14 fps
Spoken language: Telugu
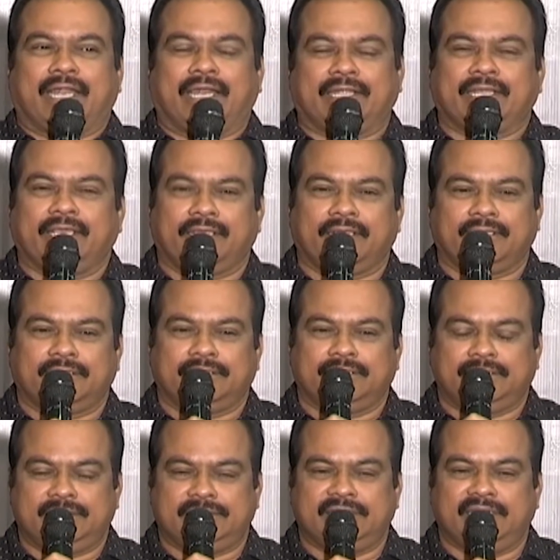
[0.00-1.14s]
అంటే
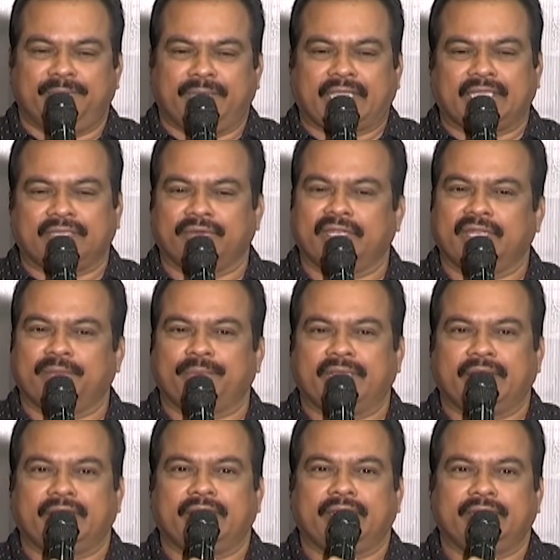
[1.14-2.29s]
ఈ సినిమా కథ
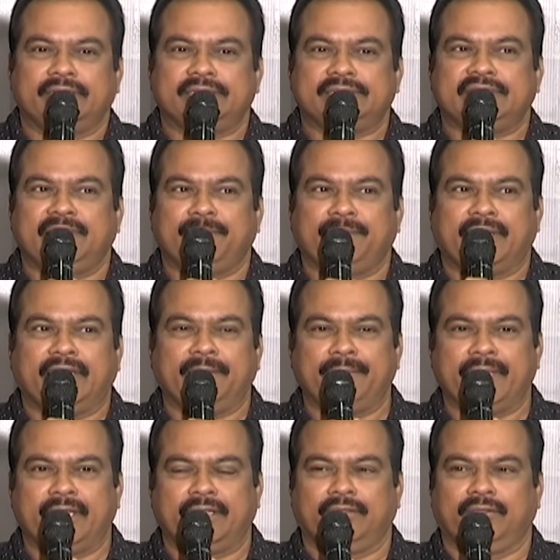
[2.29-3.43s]
ఉన్నప్పుడే ఈ సినిమా
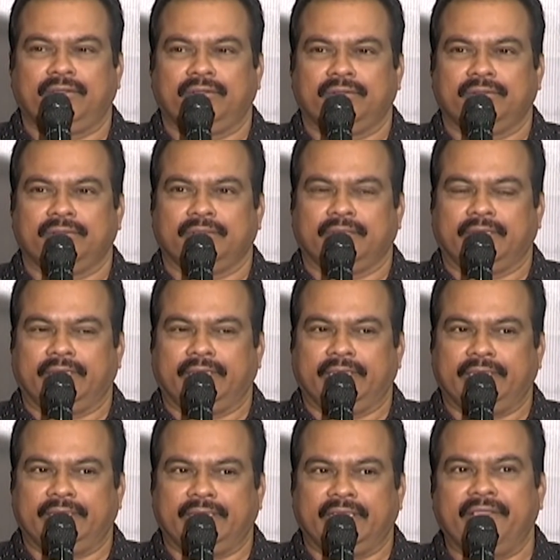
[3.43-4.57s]
డిమాండ్
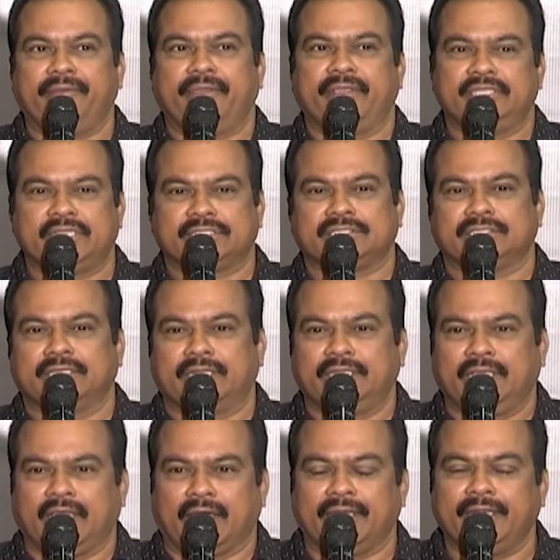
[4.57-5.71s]
ఏమేం చేస్తుంది
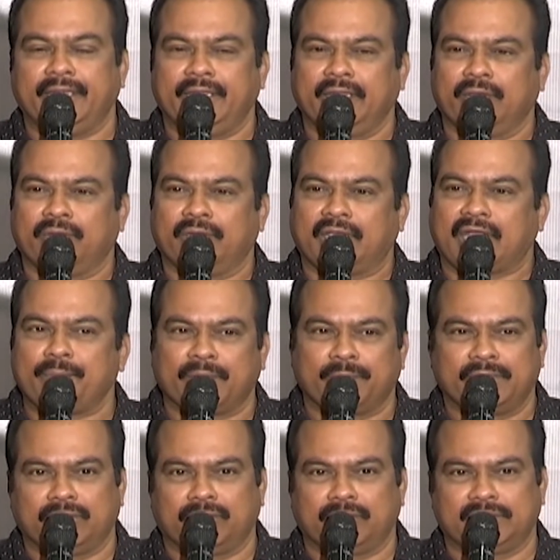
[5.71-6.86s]
అనేది అన్నిటికీ కూడా
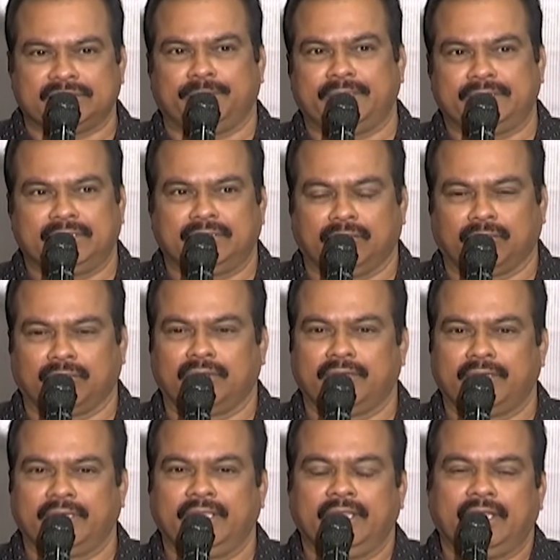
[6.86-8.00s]
కాంప్రమైజ్ అవ్వకుండా సినిమా చేద్దాం
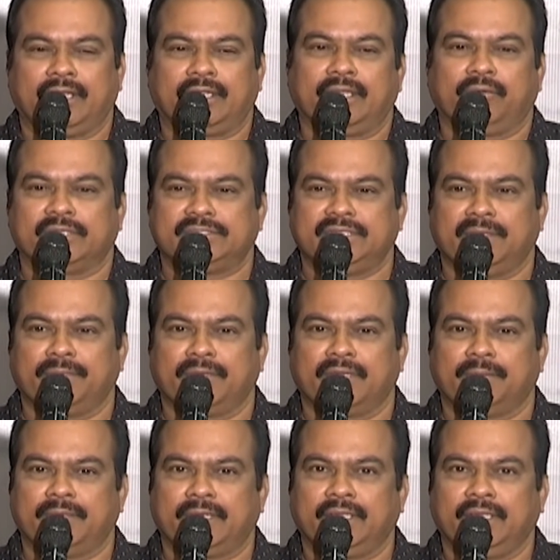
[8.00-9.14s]
అనుకున్నామండి అంటే ఒక సీఎం
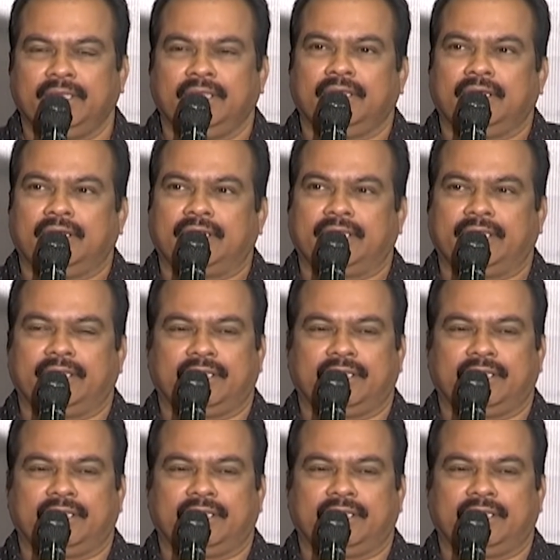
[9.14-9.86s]
కాబట్టి అంటే